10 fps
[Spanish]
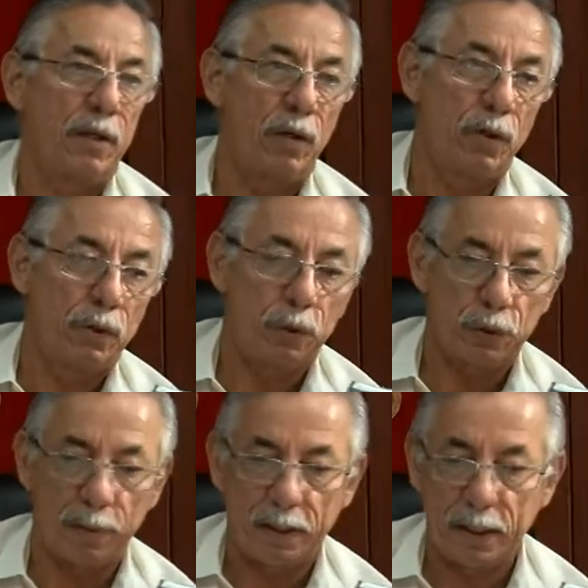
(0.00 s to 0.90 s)
con
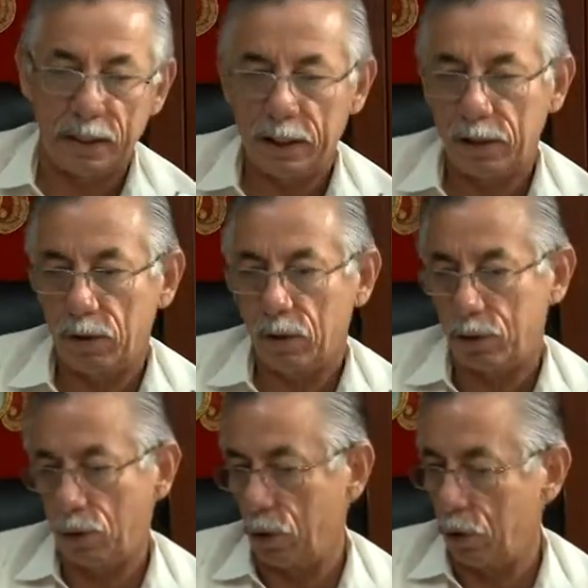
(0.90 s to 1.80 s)
sus
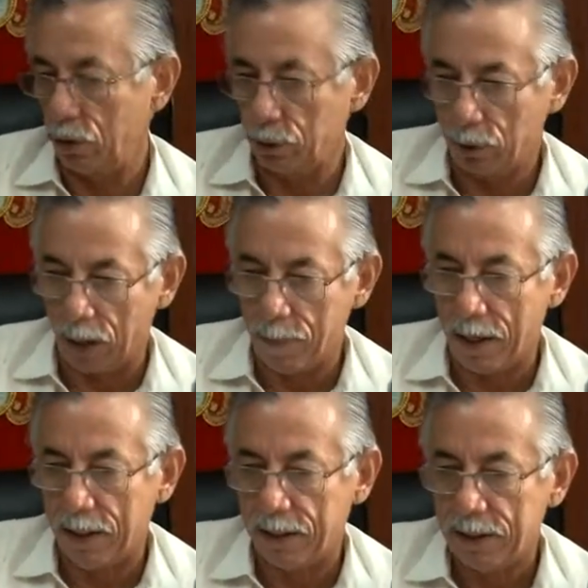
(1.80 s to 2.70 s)
mataderos o con sus
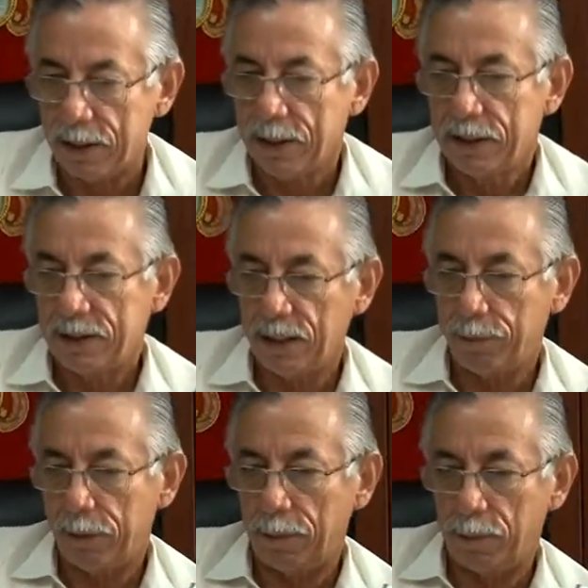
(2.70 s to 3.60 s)
camales,
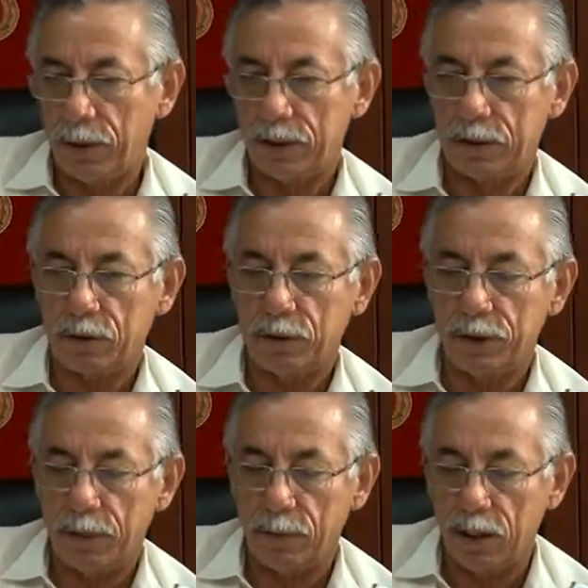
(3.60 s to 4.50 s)
siempre pues se
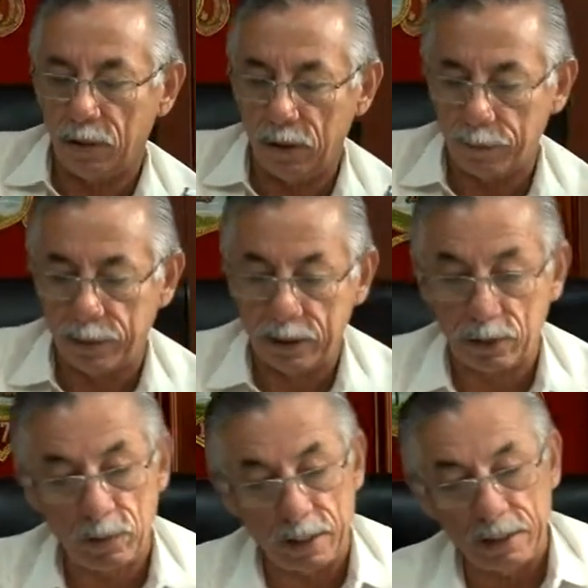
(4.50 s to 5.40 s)
conlleva una
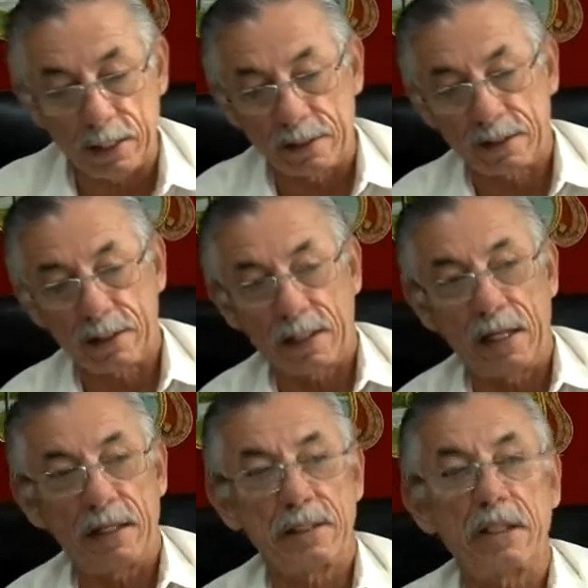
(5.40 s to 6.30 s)
particularidad.
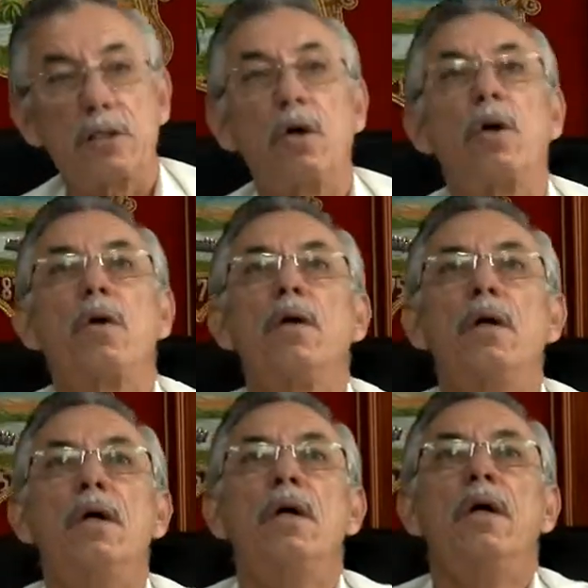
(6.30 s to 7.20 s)
Cada sector
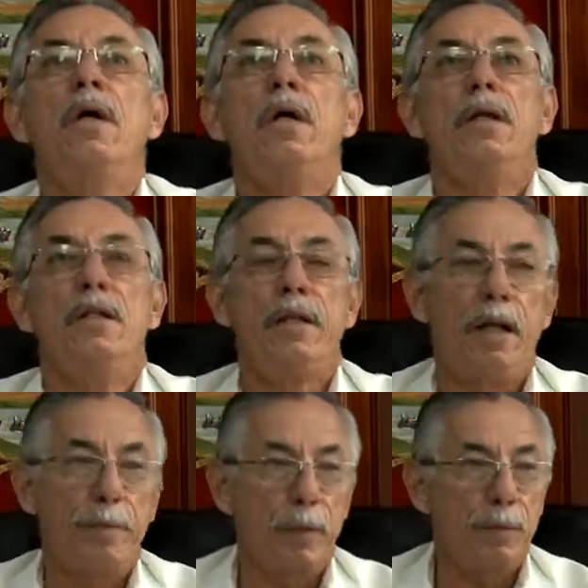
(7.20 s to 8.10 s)
de
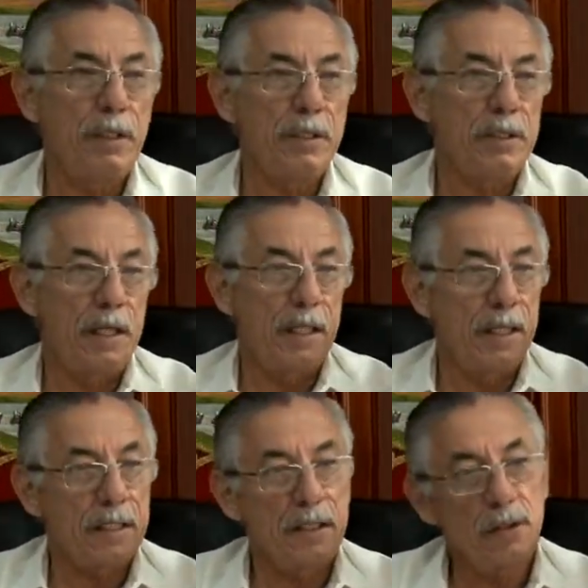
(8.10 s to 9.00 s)
la provincia,
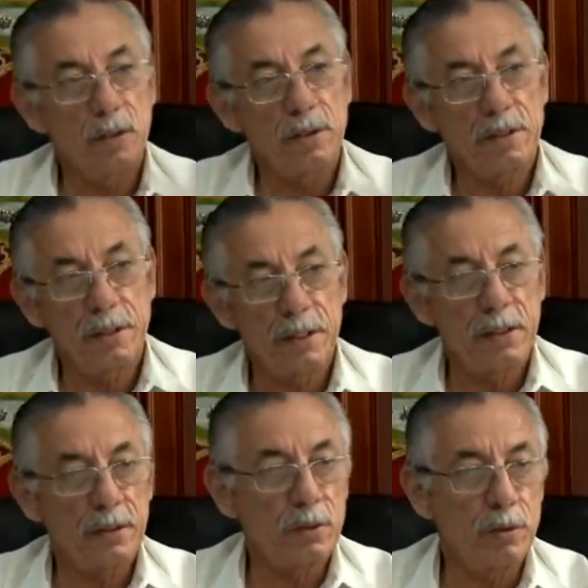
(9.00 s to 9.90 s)
cada cantón
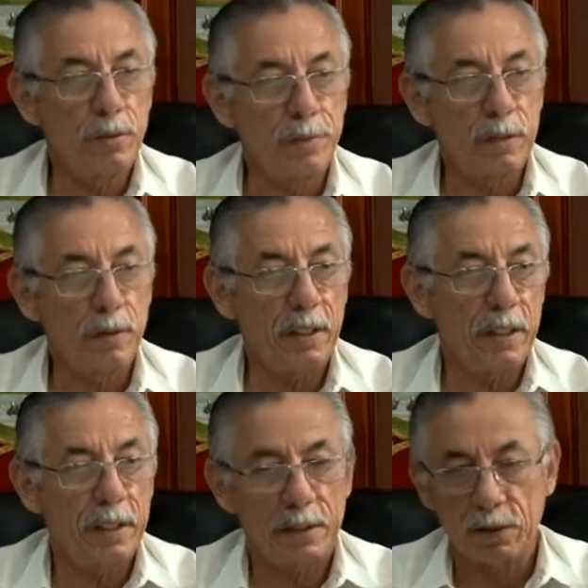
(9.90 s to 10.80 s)
tiene sus
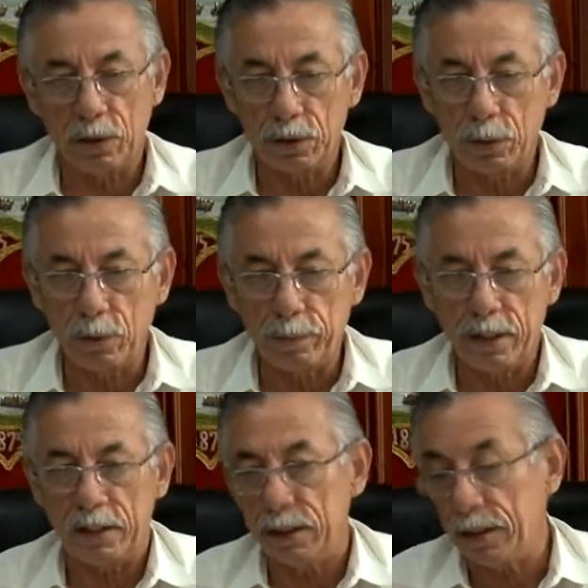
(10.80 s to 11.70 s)
peculiares
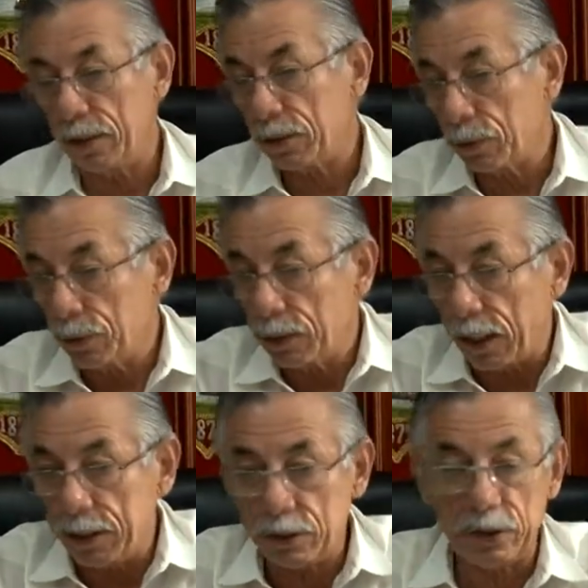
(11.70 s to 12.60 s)
costumbres, tiene sus
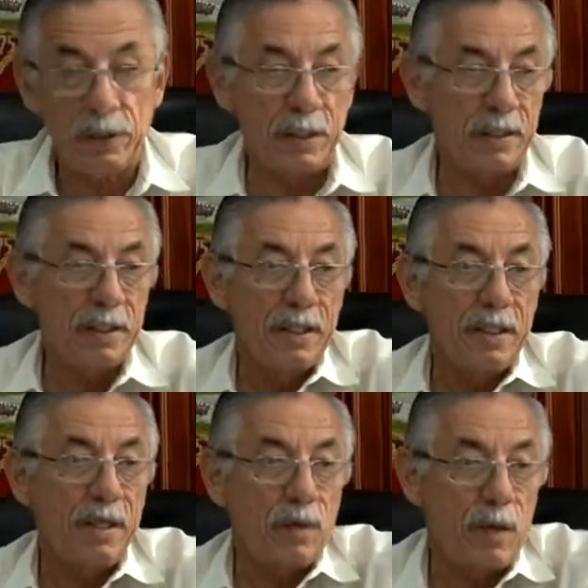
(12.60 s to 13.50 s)
tradiciones
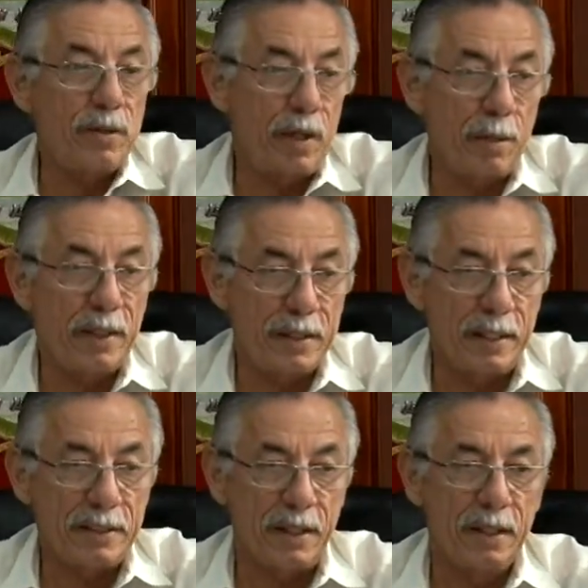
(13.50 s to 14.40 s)
en cuanto a la
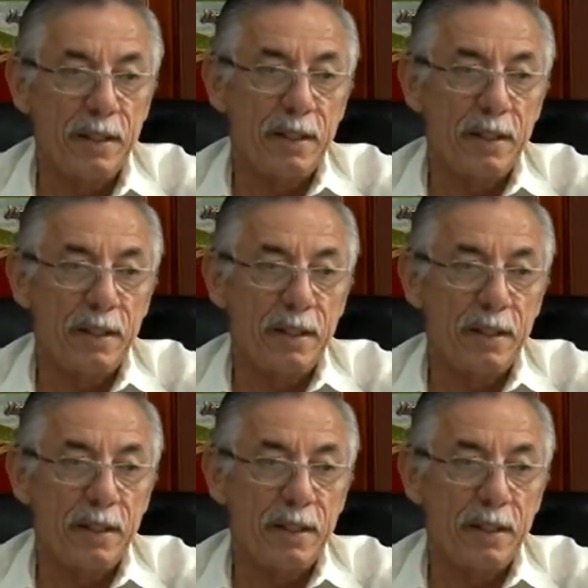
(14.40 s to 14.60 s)
matanza.